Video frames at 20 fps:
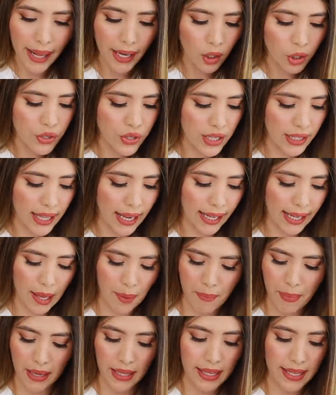primera cosita
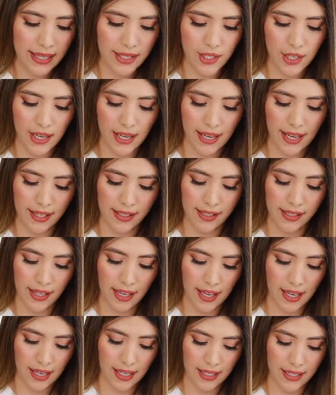que pedí, chicas,
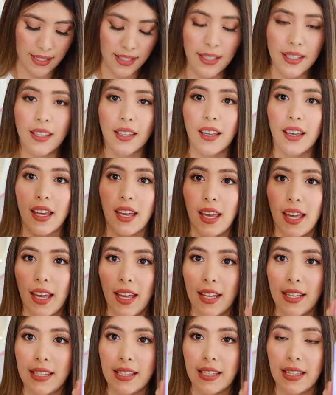es
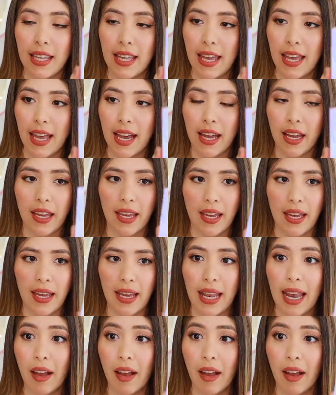este eh,